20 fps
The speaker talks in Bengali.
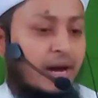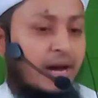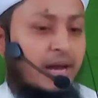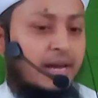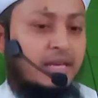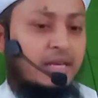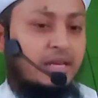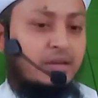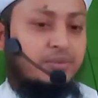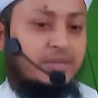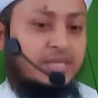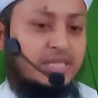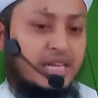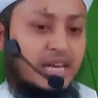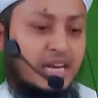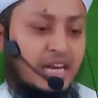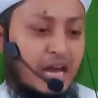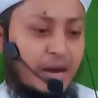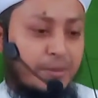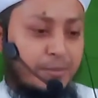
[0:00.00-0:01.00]

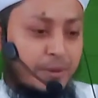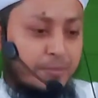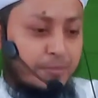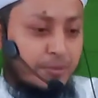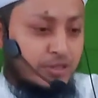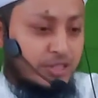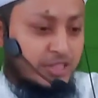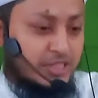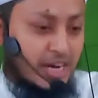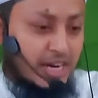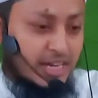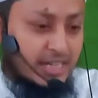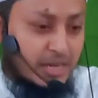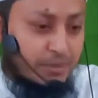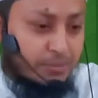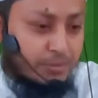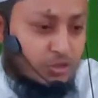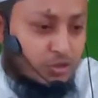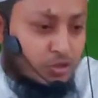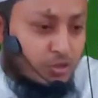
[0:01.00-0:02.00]
আলহিহাসাল্লামের প্রতি ঠাট্টা
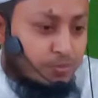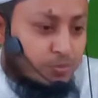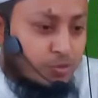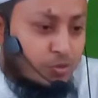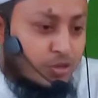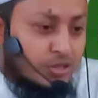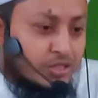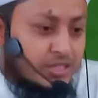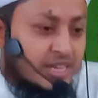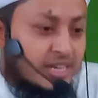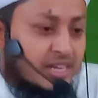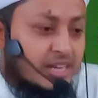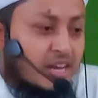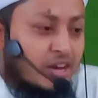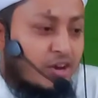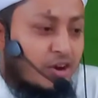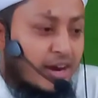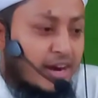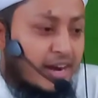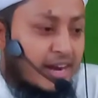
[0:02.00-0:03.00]
বিদ্রুপ করেছেন কি
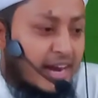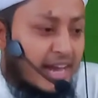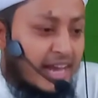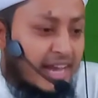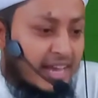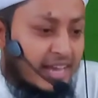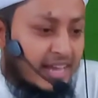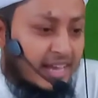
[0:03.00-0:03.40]
করেন নাই